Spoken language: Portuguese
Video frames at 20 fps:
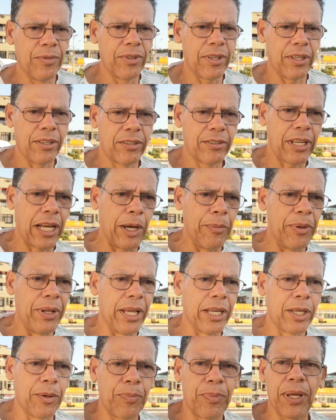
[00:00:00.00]
vocês sabem
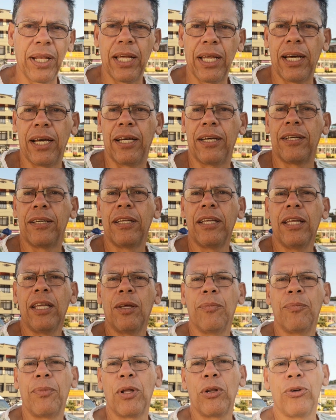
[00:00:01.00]
né, que pela,
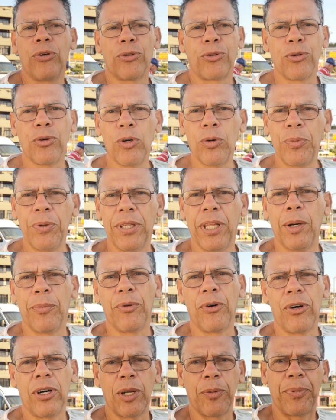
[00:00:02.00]
pelo YouTube
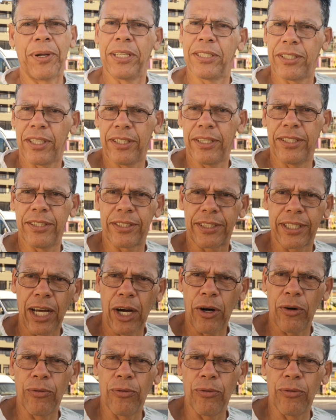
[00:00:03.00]
demora para gente editar